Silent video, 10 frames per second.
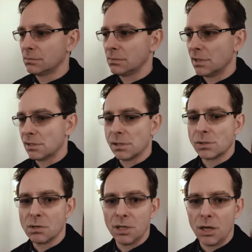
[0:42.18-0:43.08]
Es
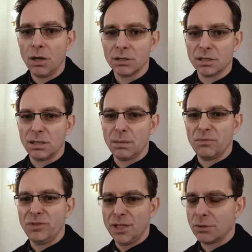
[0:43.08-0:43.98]
ist nur der Ort, an
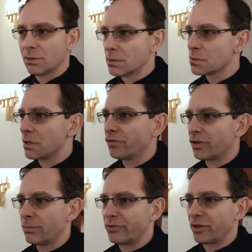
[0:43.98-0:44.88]
dem wir uns auf
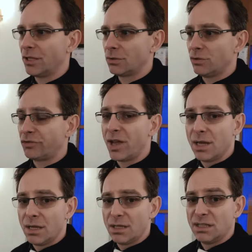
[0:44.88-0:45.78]
einem Friedhof
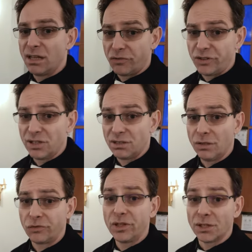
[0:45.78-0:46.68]

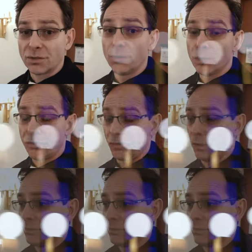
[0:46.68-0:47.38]
definitiv nicht wohlfühlen